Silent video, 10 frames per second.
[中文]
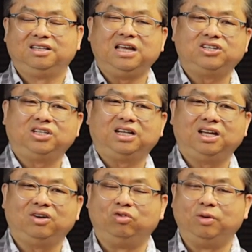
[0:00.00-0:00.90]
但是
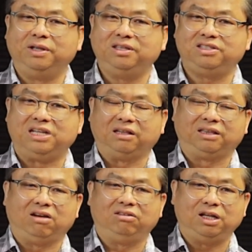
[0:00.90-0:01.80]
呢，我们讲
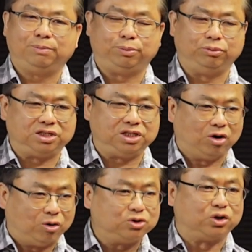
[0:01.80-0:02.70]
到呢普西
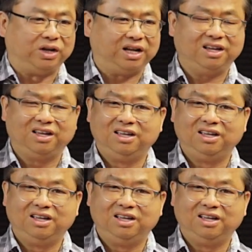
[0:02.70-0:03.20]
洪水呢，